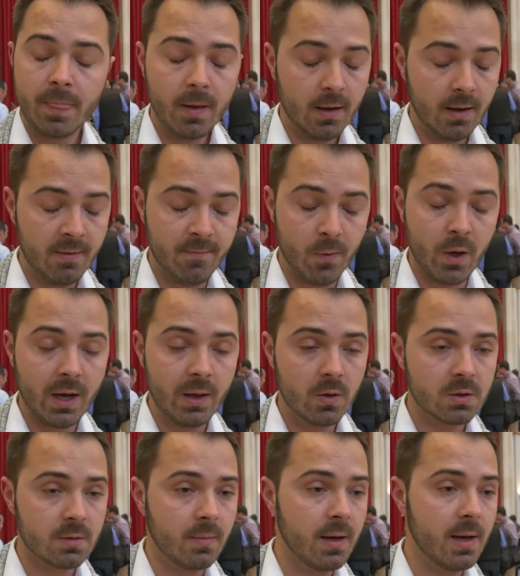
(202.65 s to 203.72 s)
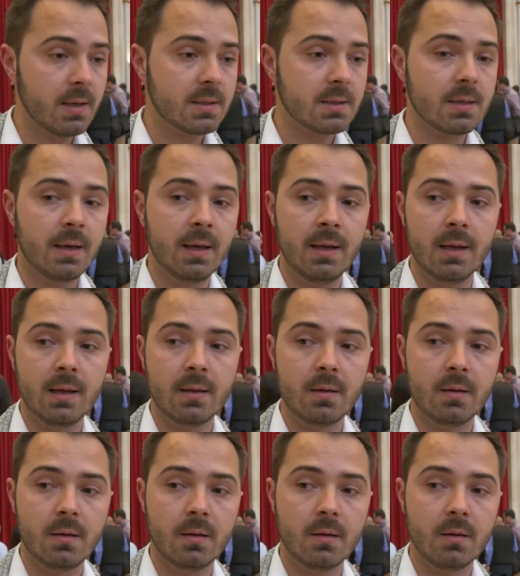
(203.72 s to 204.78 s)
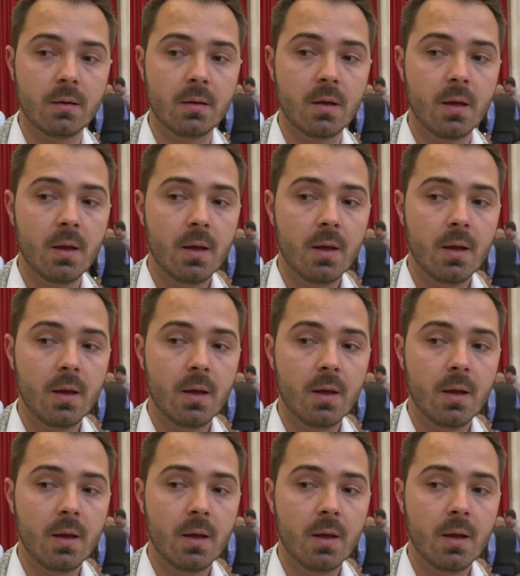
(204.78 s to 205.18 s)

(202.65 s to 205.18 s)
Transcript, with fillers: eh, enfocados más en,